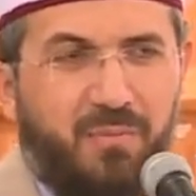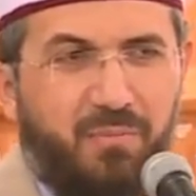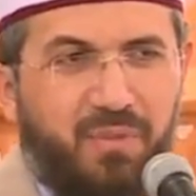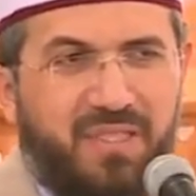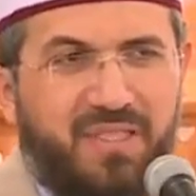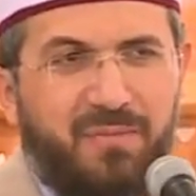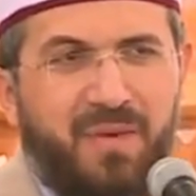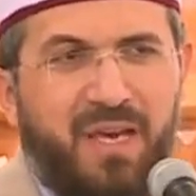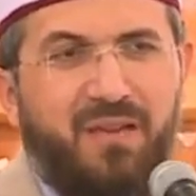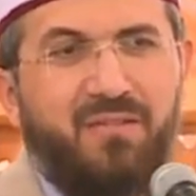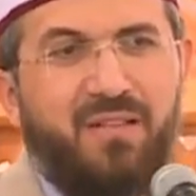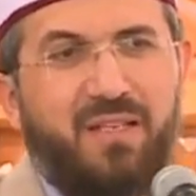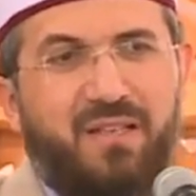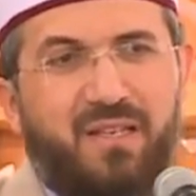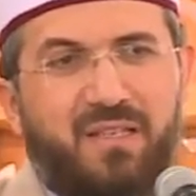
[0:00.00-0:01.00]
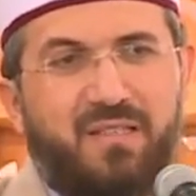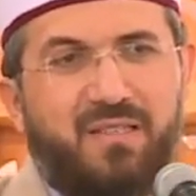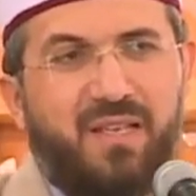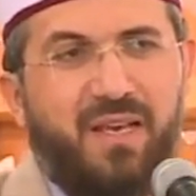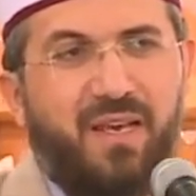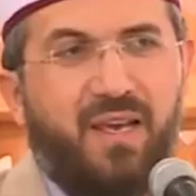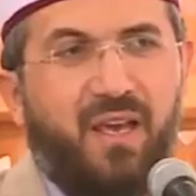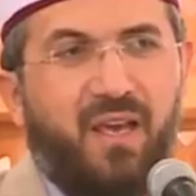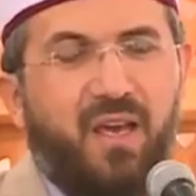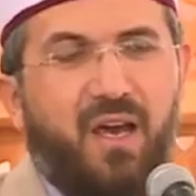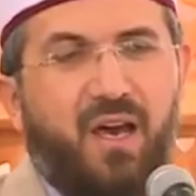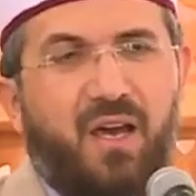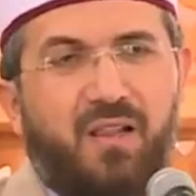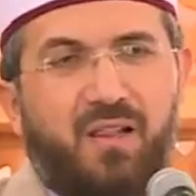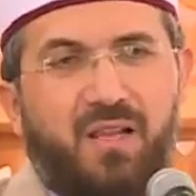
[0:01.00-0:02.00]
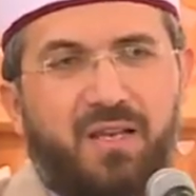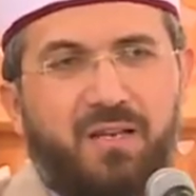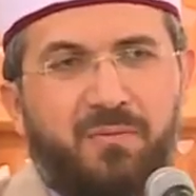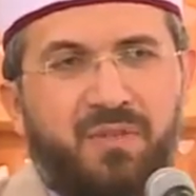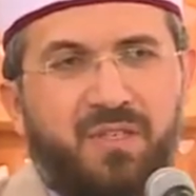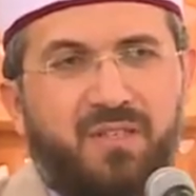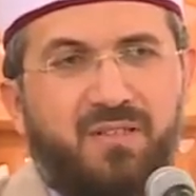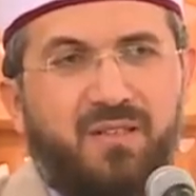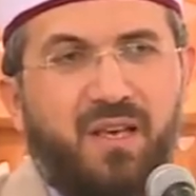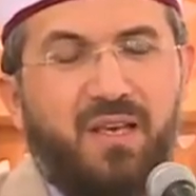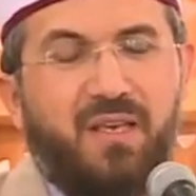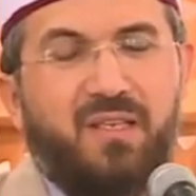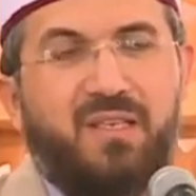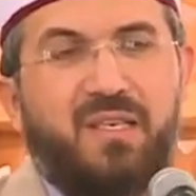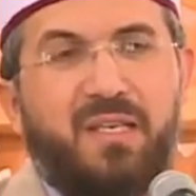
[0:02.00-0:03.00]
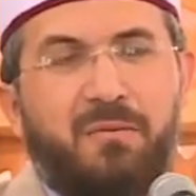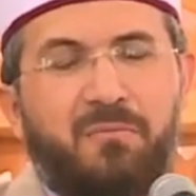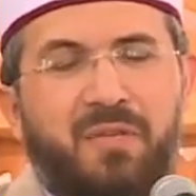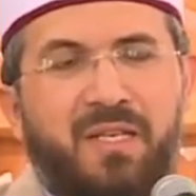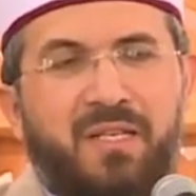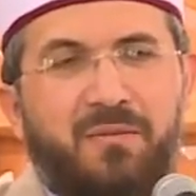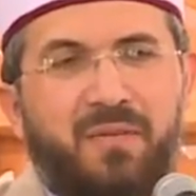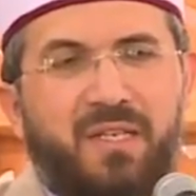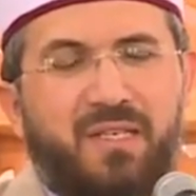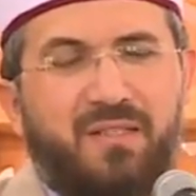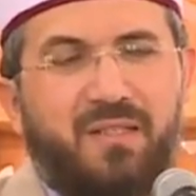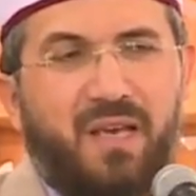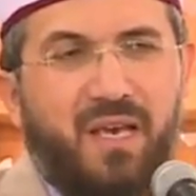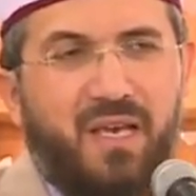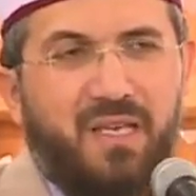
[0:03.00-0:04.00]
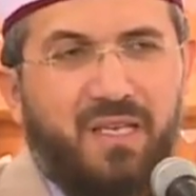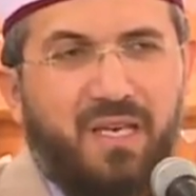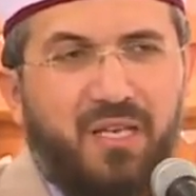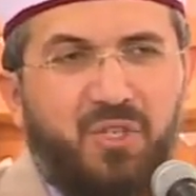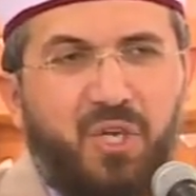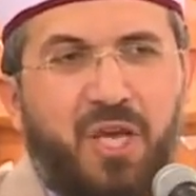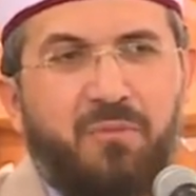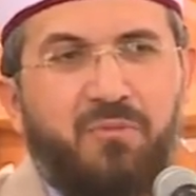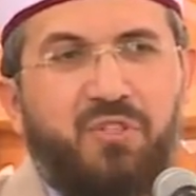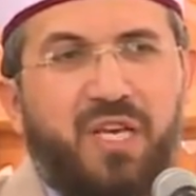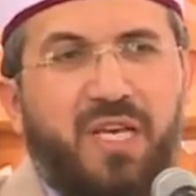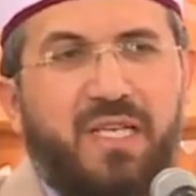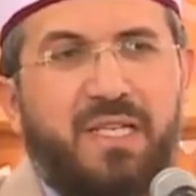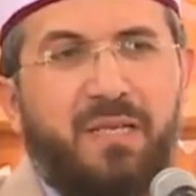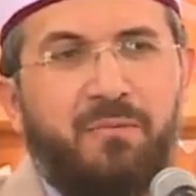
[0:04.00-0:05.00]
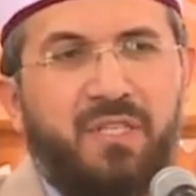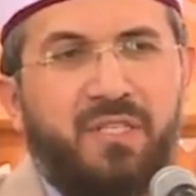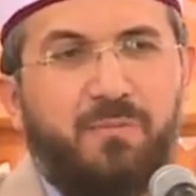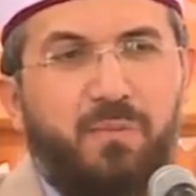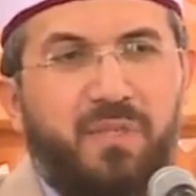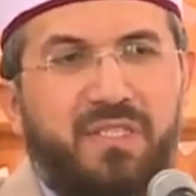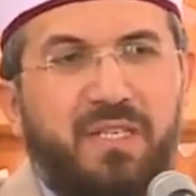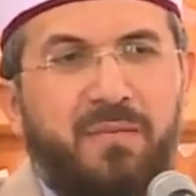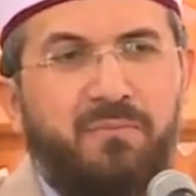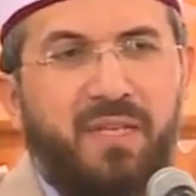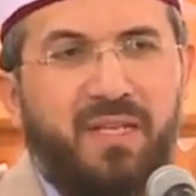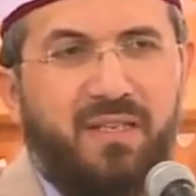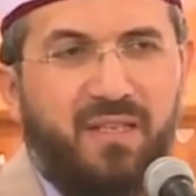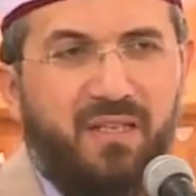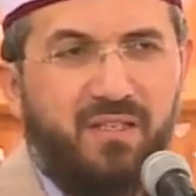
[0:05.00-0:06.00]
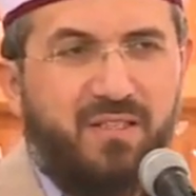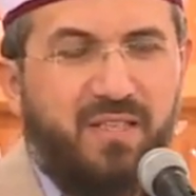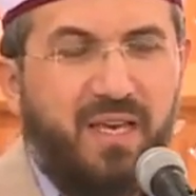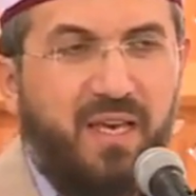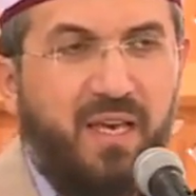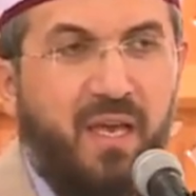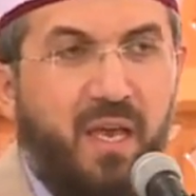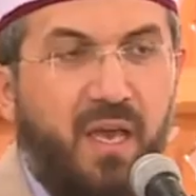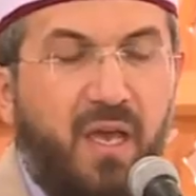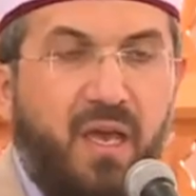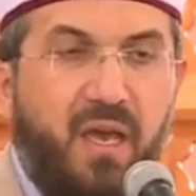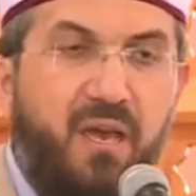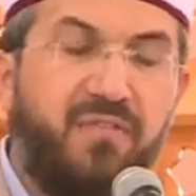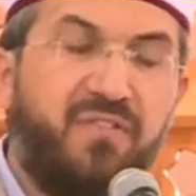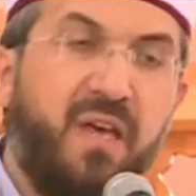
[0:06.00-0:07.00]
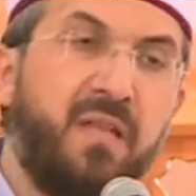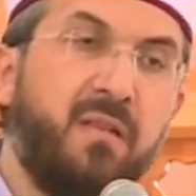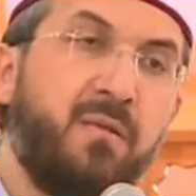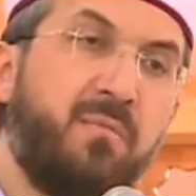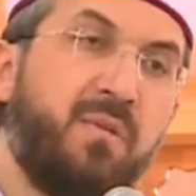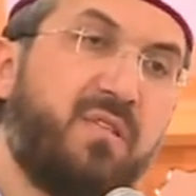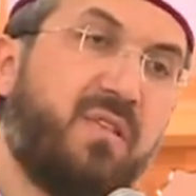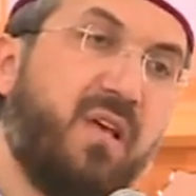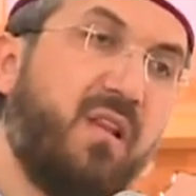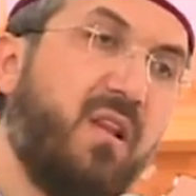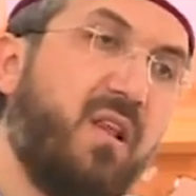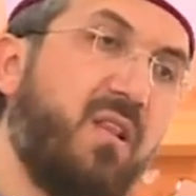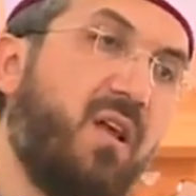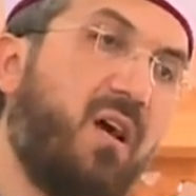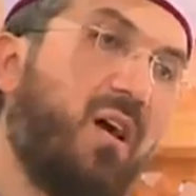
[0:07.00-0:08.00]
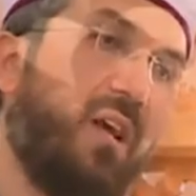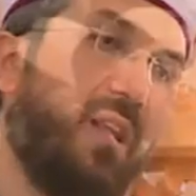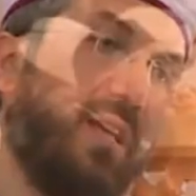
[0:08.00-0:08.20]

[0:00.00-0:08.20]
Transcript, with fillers: Bizim evde de ise hallarımız, kimlerimiz, yaşam şeklimiz bizim de değilse, Efendimiz sallallahu